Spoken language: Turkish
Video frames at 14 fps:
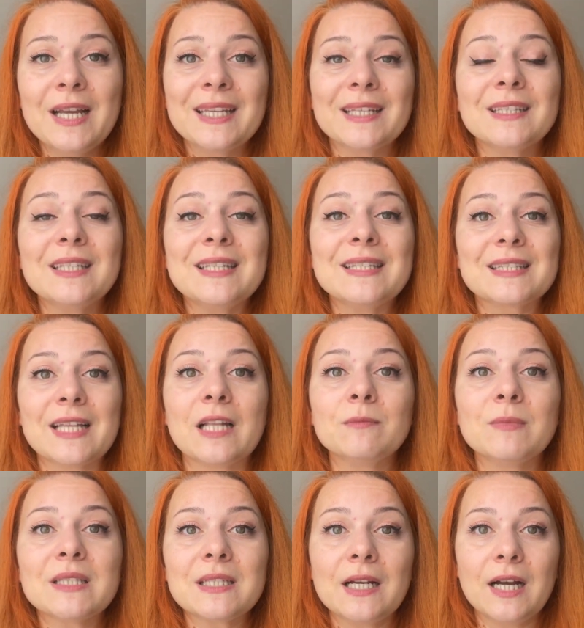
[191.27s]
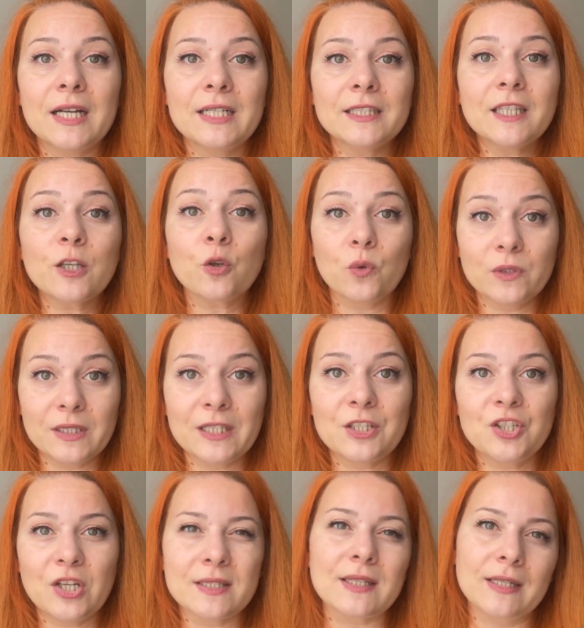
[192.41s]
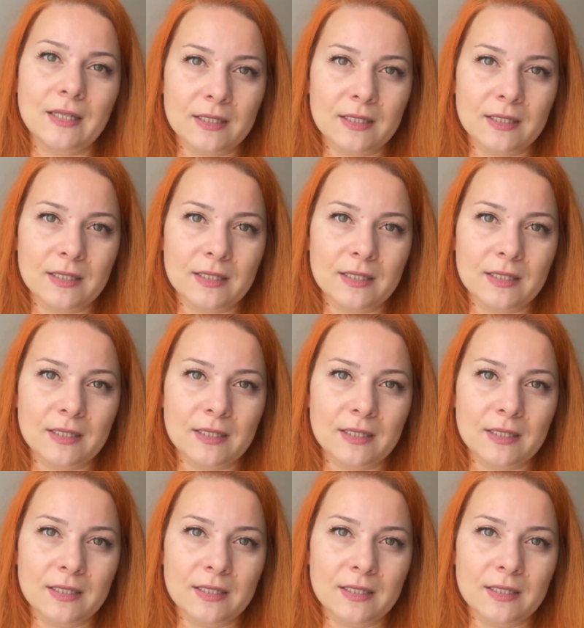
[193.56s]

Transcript: ya da istenmesi halinde göndereceğiniz hani